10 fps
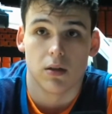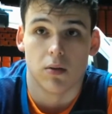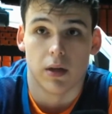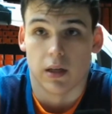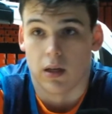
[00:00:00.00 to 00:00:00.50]

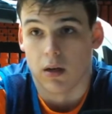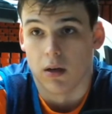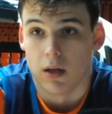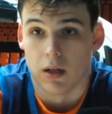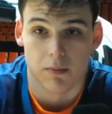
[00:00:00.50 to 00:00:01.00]
El,
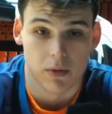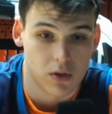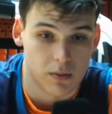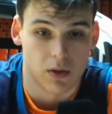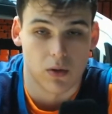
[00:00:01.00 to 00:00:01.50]

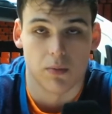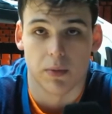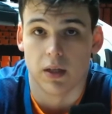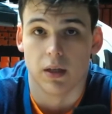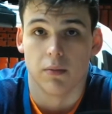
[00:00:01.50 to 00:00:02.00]
sobre todo
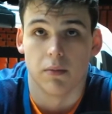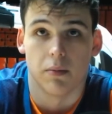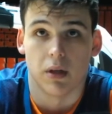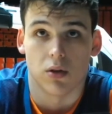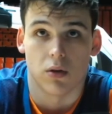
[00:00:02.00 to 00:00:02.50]
mi,
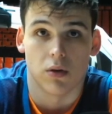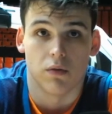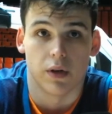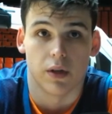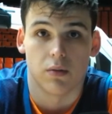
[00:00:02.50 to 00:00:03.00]
mi tronco
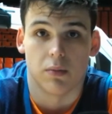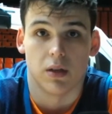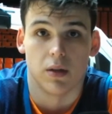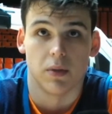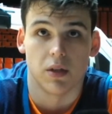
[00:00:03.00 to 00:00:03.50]
inferior,
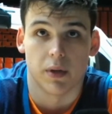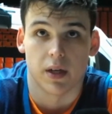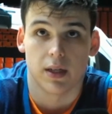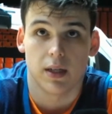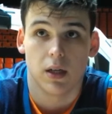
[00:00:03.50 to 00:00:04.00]
mis
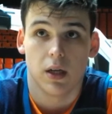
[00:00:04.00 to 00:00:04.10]
piernas.